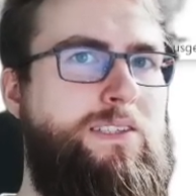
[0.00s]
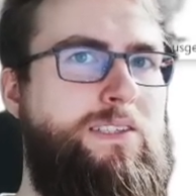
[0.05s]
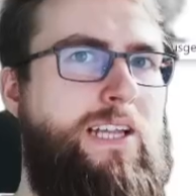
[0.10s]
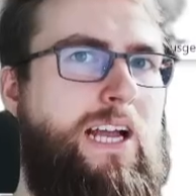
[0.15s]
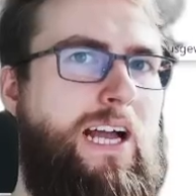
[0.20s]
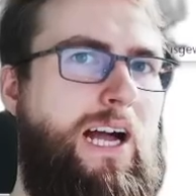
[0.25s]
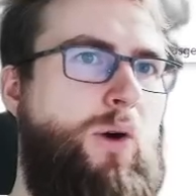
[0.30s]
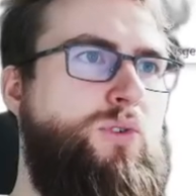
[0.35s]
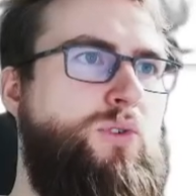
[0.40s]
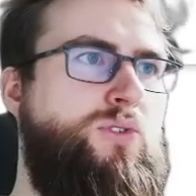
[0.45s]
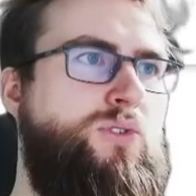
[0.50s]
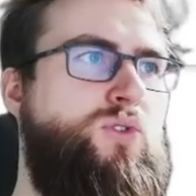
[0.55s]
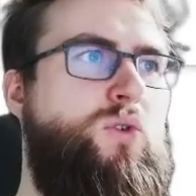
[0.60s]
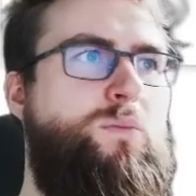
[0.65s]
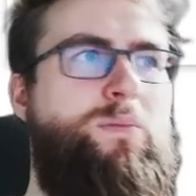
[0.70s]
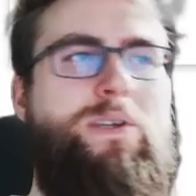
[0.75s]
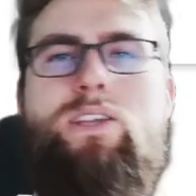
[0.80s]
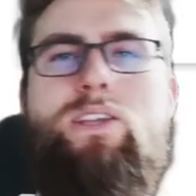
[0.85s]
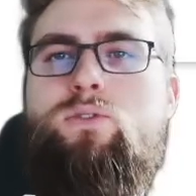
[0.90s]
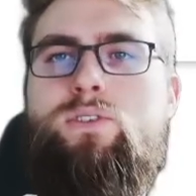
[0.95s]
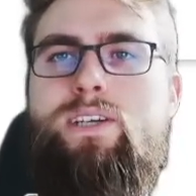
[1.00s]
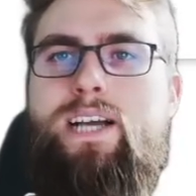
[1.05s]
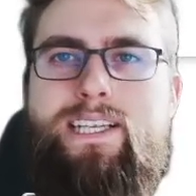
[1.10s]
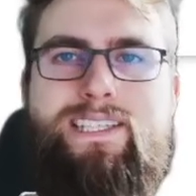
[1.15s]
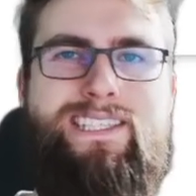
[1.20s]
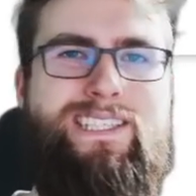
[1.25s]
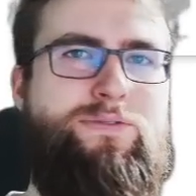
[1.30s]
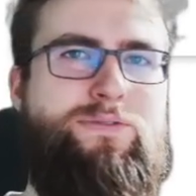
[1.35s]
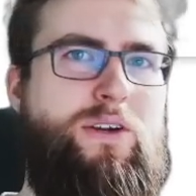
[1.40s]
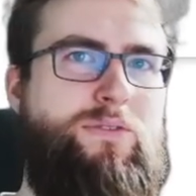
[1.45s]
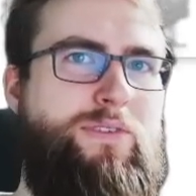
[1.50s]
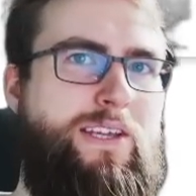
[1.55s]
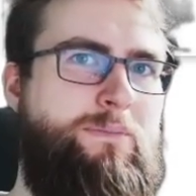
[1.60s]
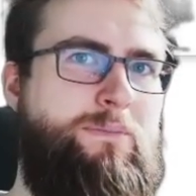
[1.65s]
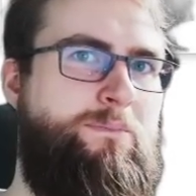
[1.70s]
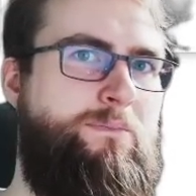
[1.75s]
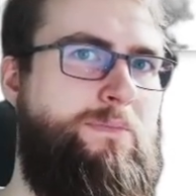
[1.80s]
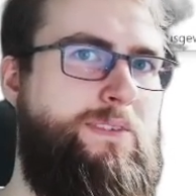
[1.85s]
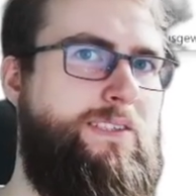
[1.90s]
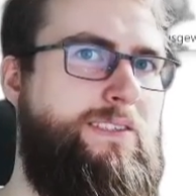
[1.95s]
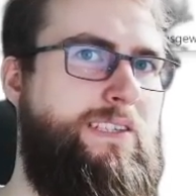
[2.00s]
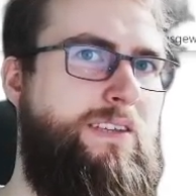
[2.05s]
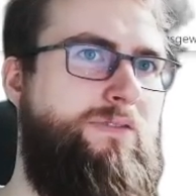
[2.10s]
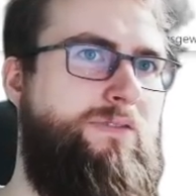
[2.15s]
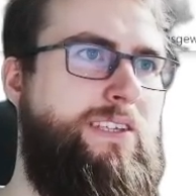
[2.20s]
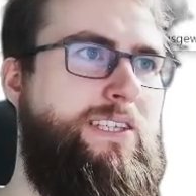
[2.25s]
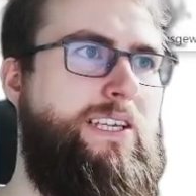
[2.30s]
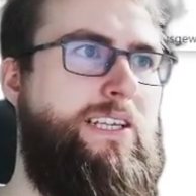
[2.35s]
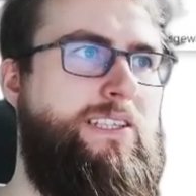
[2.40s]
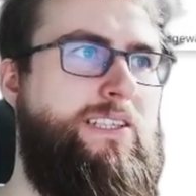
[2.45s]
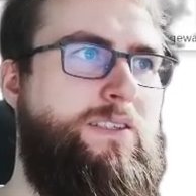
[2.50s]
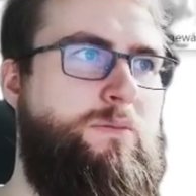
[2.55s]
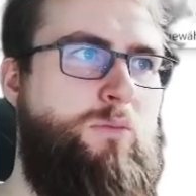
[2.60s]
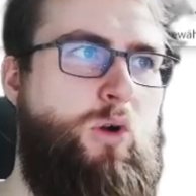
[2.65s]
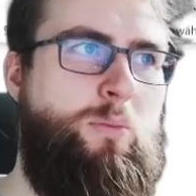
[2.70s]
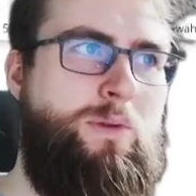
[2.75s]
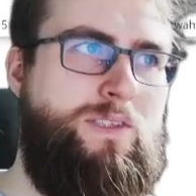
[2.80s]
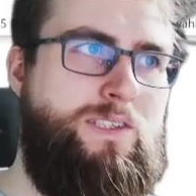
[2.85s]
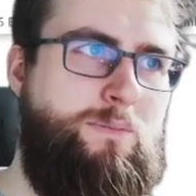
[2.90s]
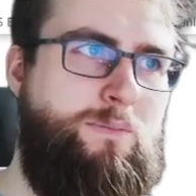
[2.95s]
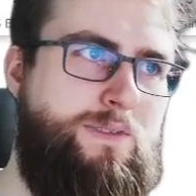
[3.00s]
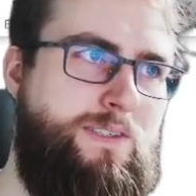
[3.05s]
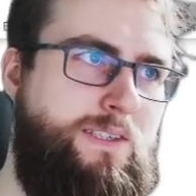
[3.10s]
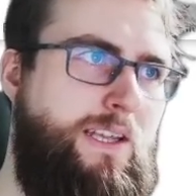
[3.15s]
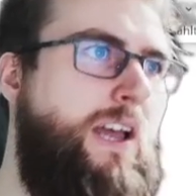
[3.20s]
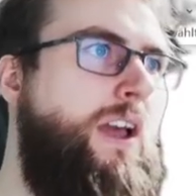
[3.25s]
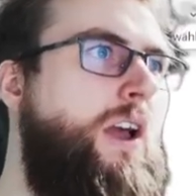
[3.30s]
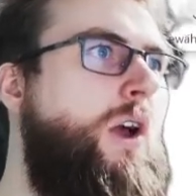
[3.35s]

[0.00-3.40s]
nach außen kopiert und kann sie verwenden. Das sehen wir hier an diesem Homer Simpson.